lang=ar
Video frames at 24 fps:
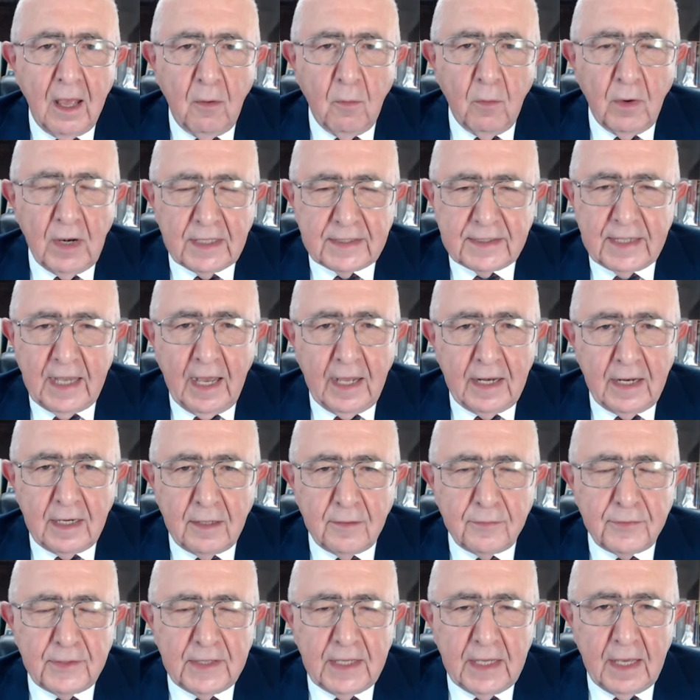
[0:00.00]
والتي
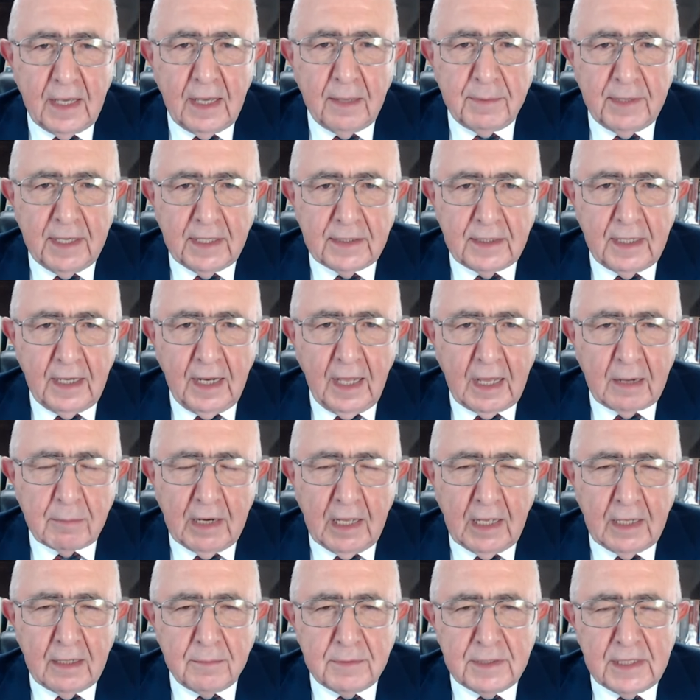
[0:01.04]
أعلن فيها بأن الحرب
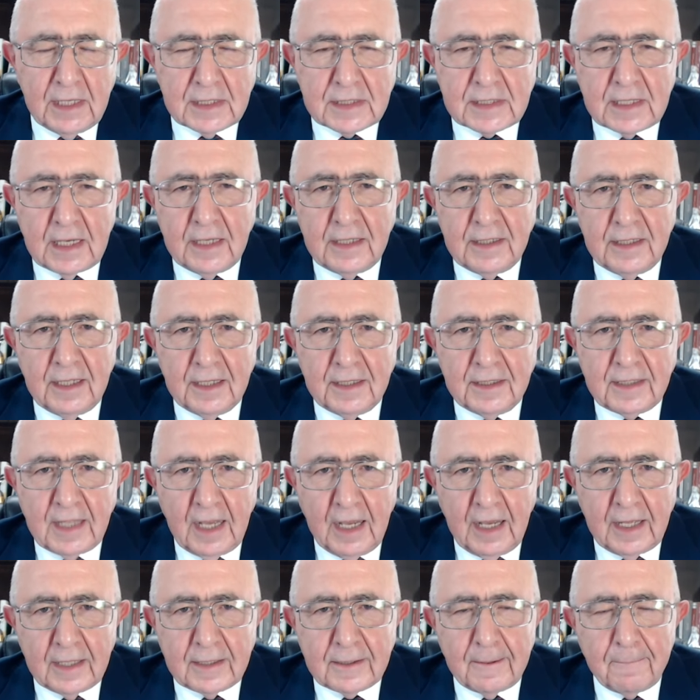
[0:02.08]
العالمية الثانية
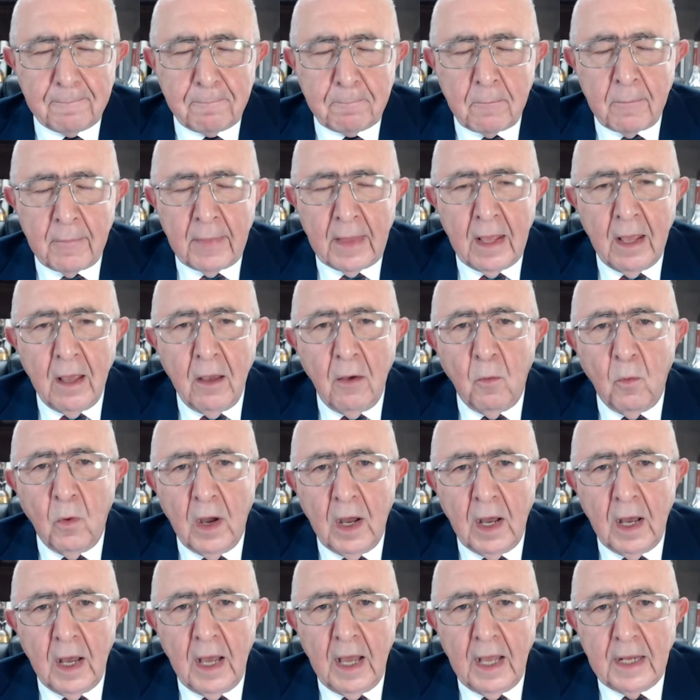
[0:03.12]
انتهت
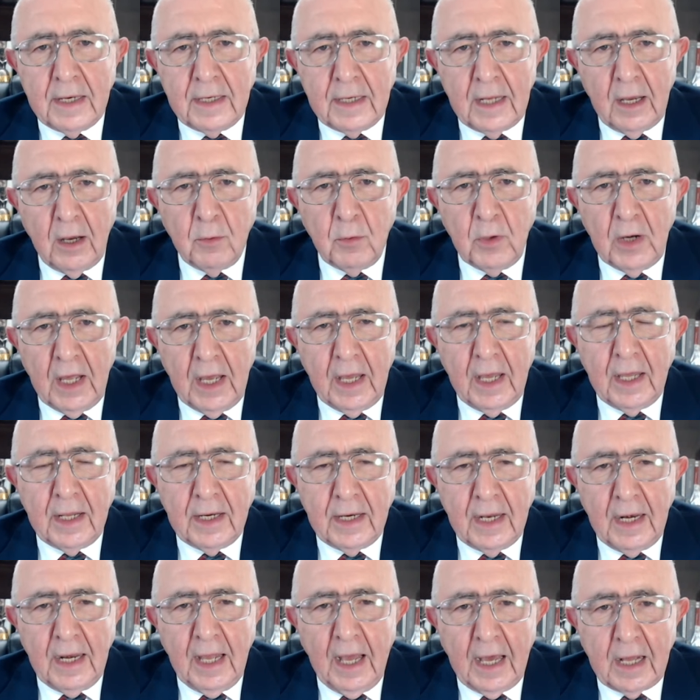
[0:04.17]
وأنه الآن
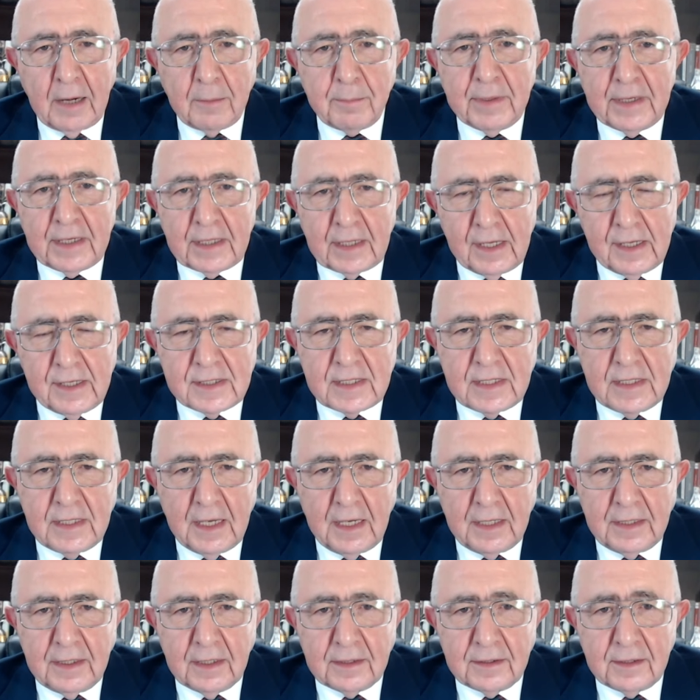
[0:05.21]
الحرب
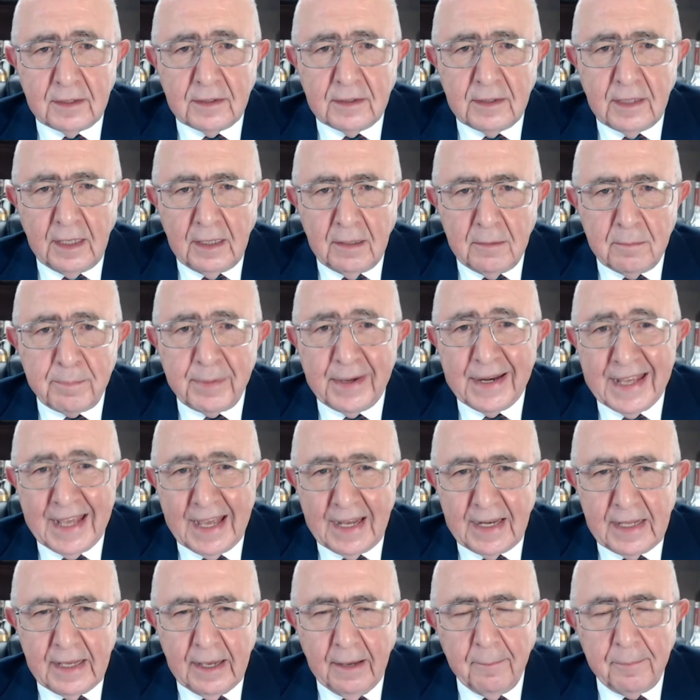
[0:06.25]
الرئيسية هي ضد
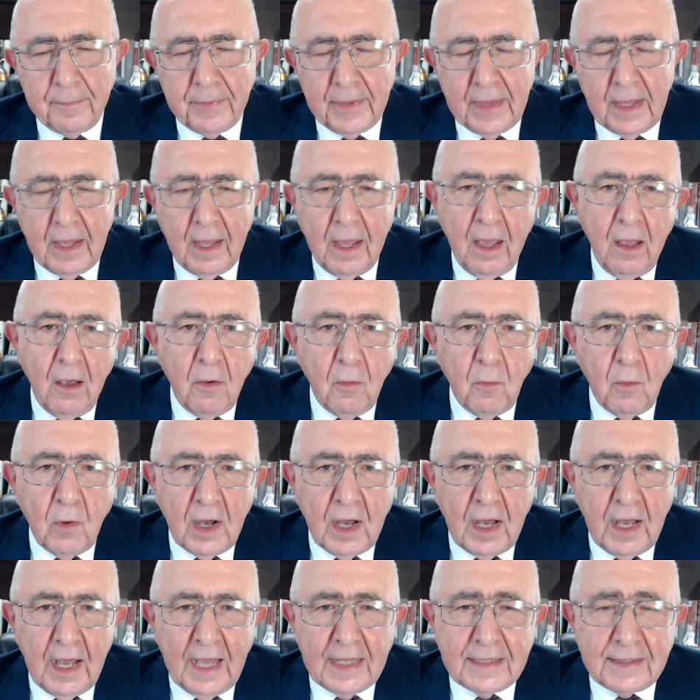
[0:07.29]
الإمبريالية
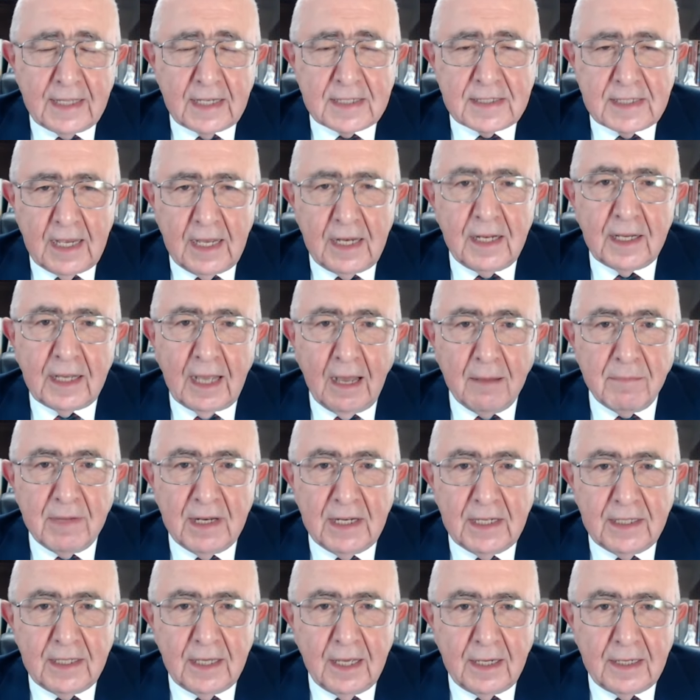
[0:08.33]
وادى ذلك
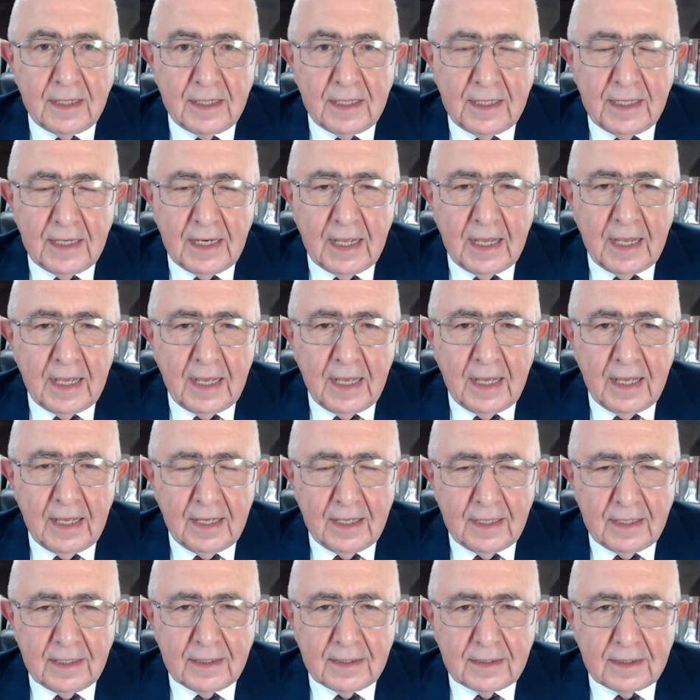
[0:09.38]
عمليا الى
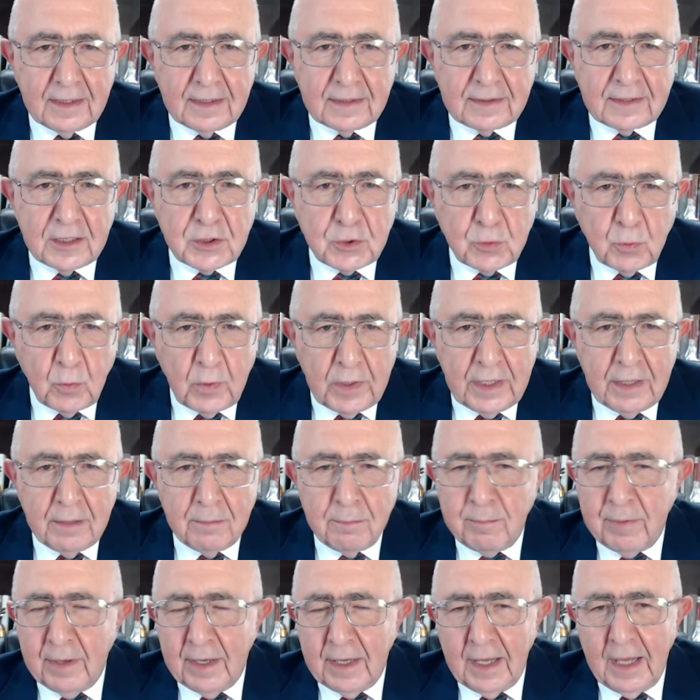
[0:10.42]
آه، تزويب
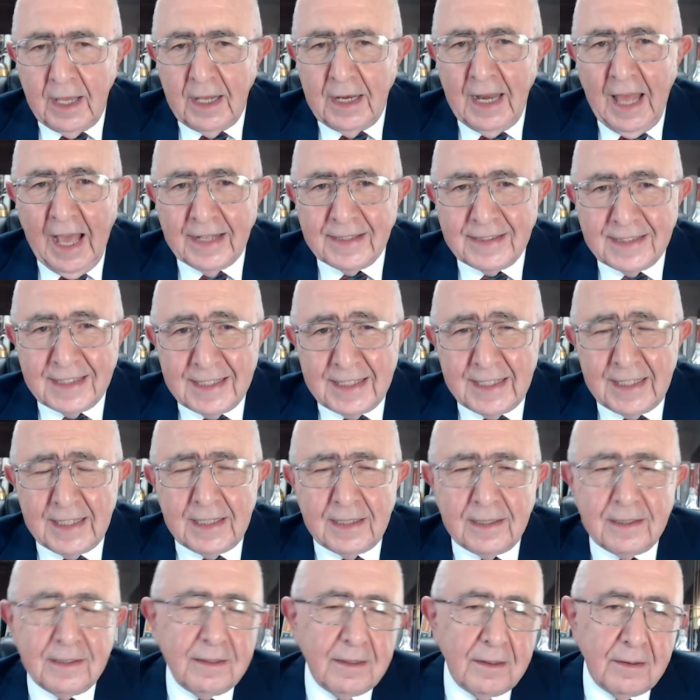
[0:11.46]

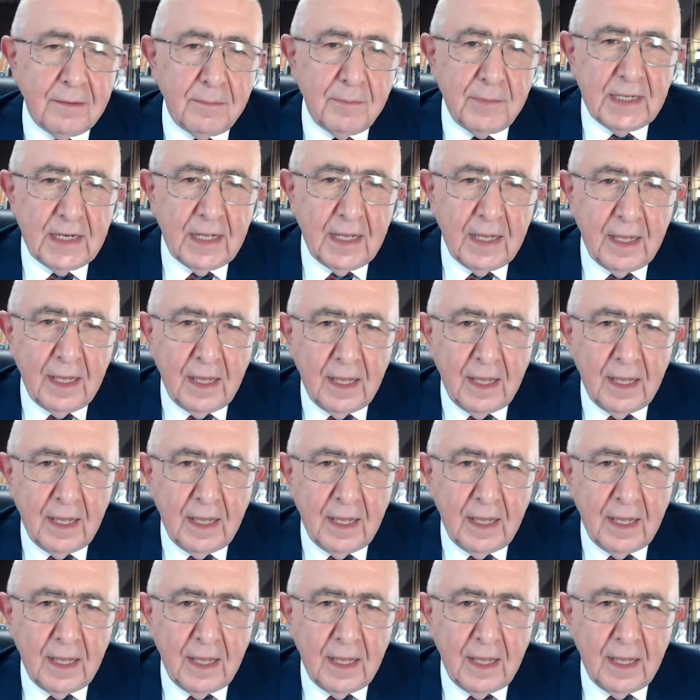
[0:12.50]
العديد من